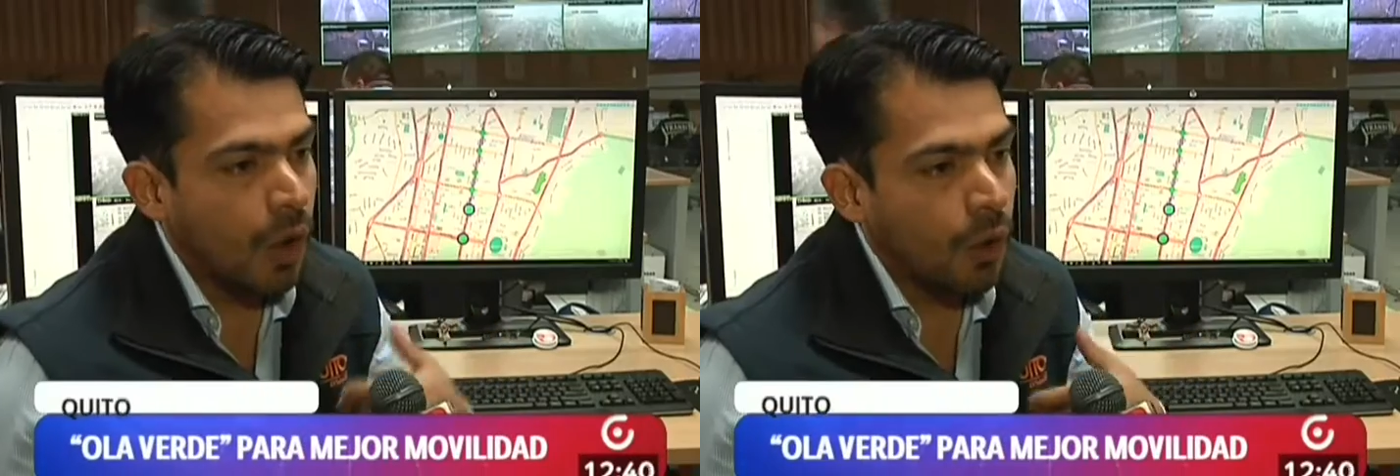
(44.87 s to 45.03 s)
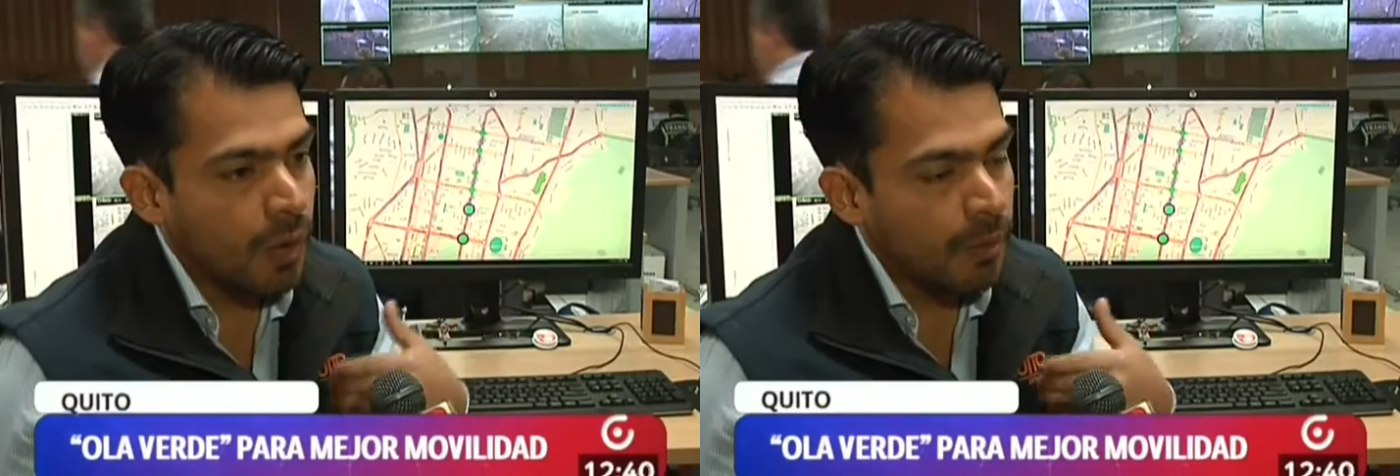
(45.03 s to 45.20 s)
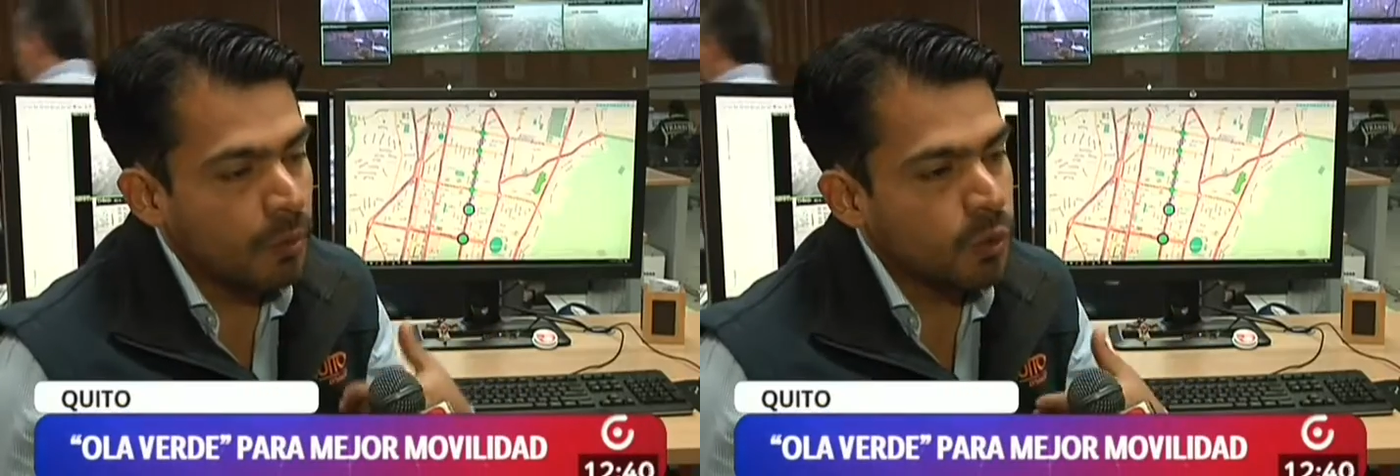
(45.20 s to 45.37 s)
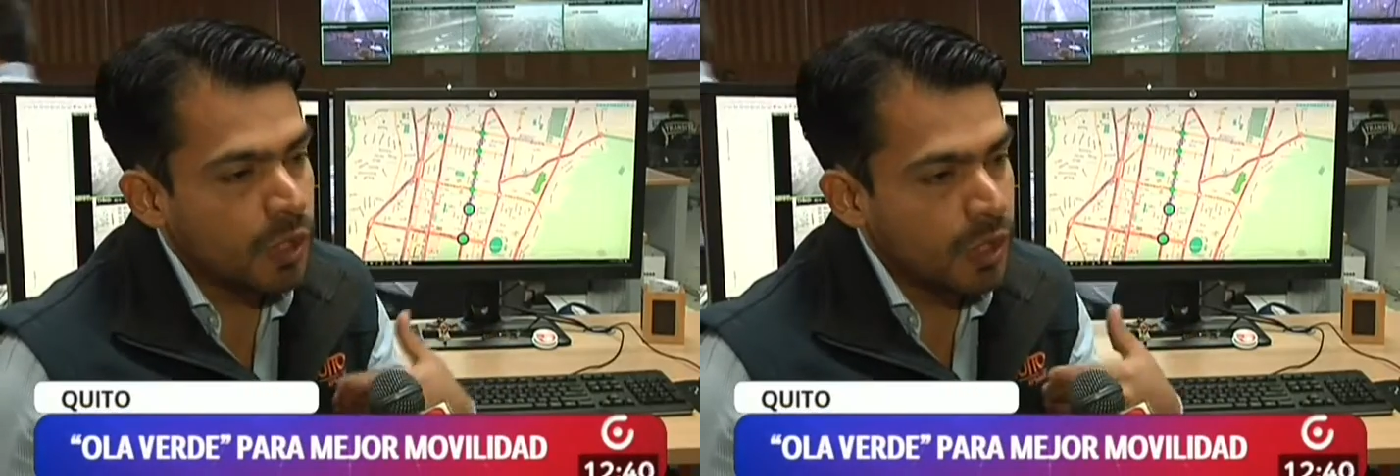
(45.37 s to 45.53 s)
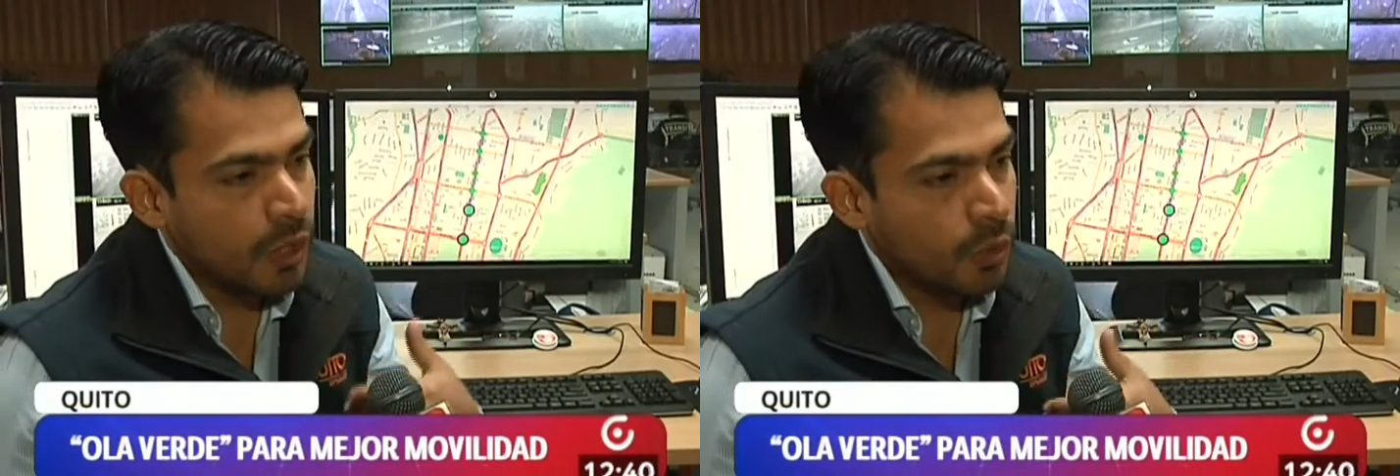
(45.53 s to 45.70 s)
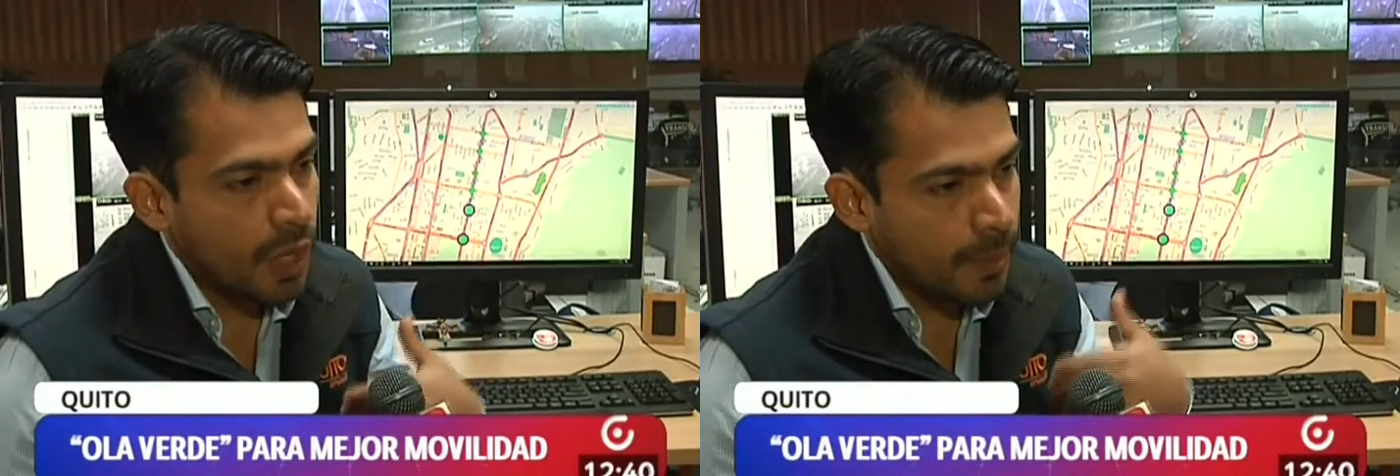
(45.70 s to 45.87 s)
Ahora vamos a
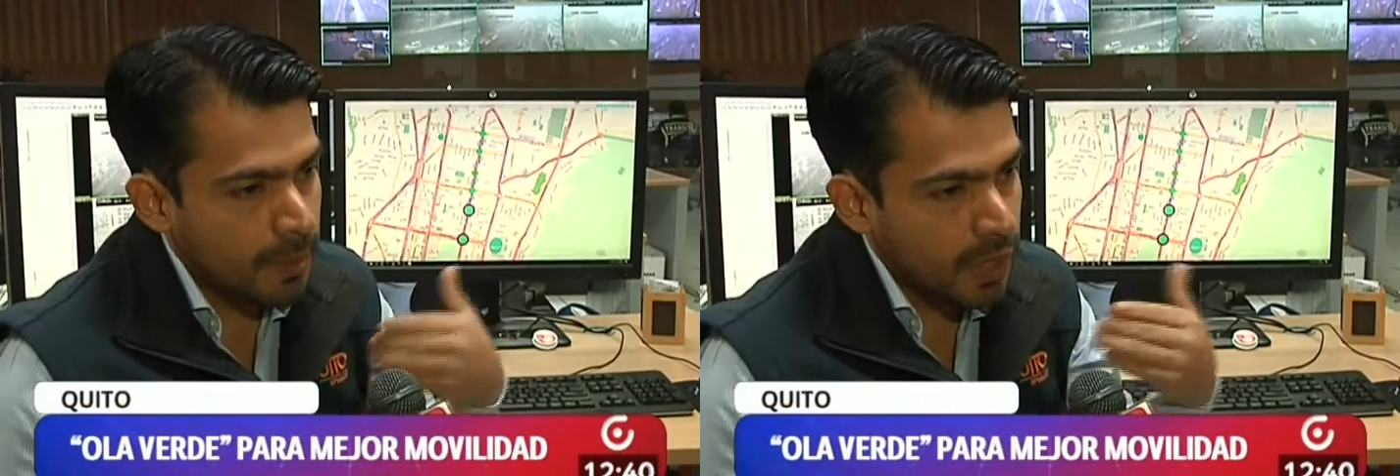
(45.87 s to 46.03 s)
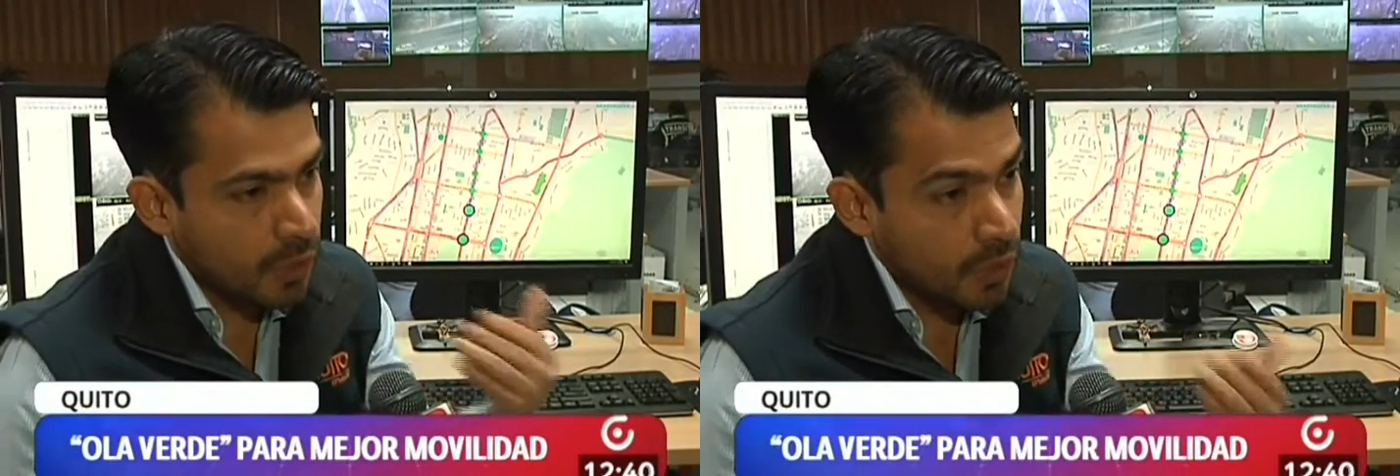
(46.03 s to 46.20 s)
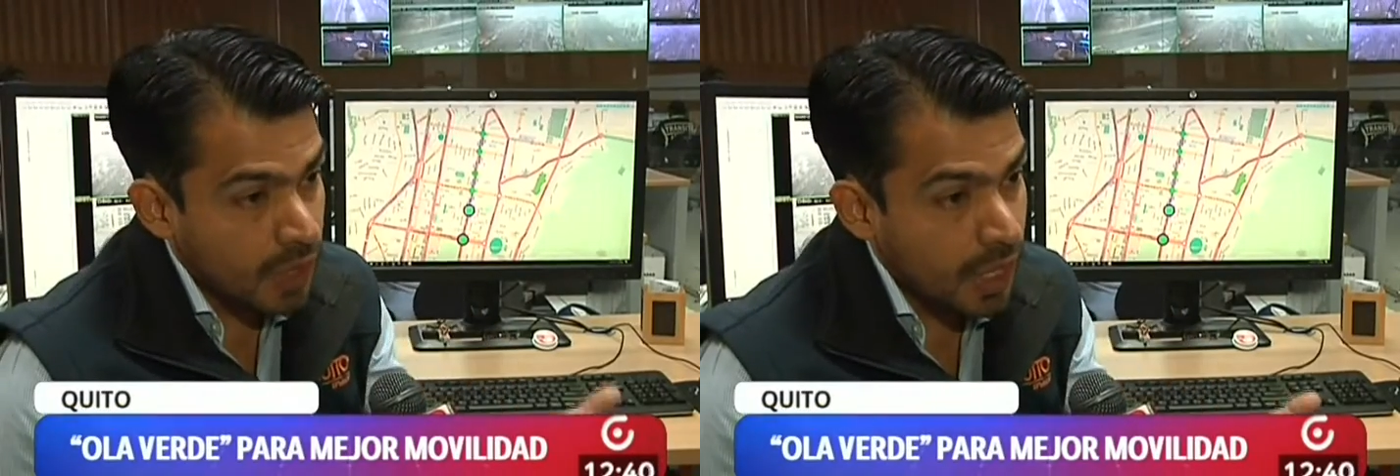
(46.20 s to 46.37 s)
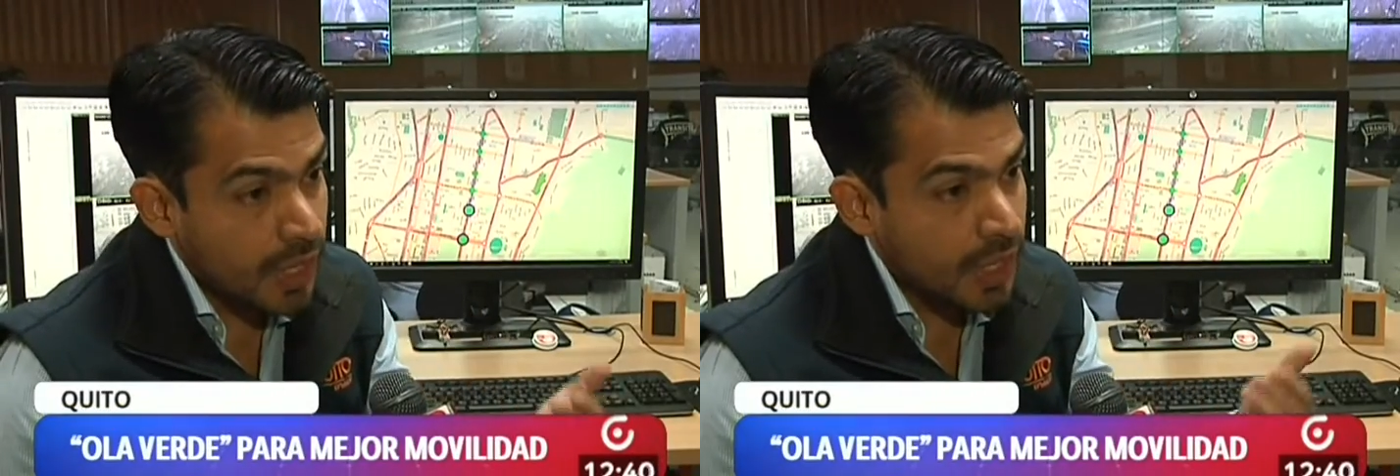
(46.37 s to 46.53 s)
dar una prioridad